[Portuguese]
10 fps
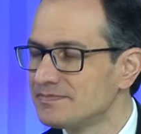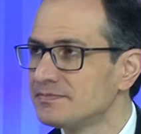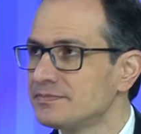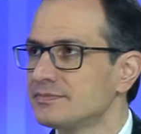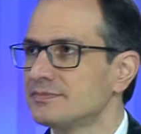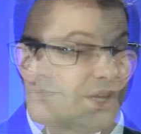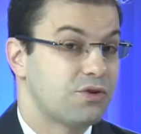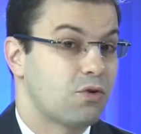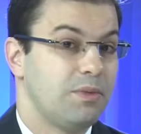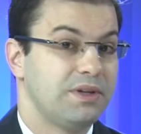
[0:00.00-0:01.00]

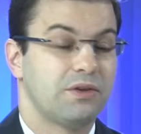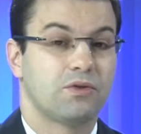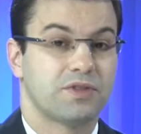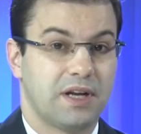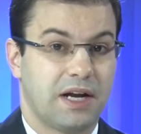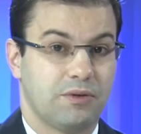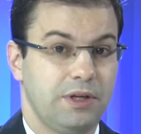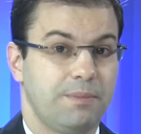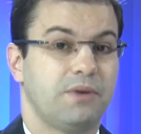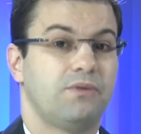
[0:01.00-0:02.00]
Exatamente. Como eles são considerados
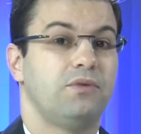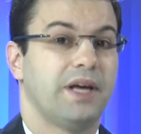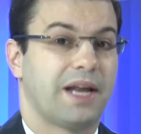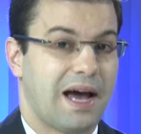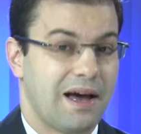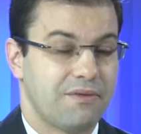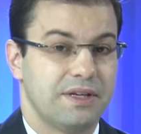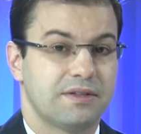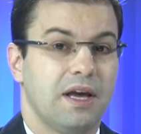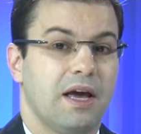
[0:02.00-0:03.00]

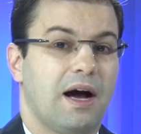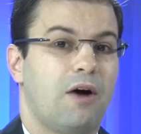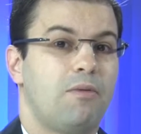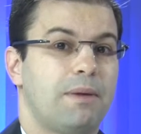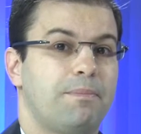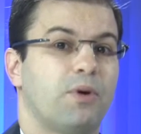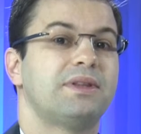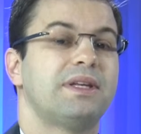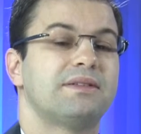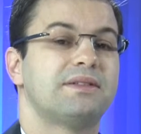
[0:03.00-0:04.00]
hipervulneráveis, há uma
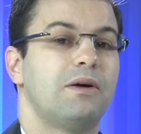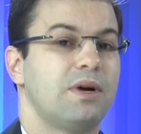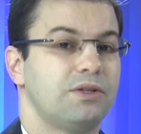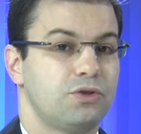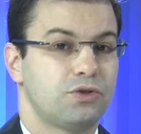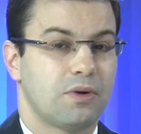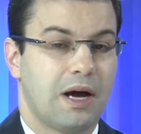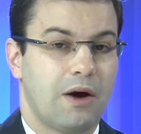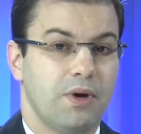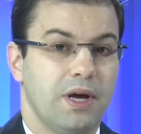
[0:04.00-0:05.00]
proteção
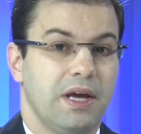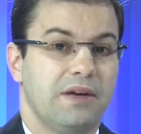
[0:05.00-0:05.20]
adicional.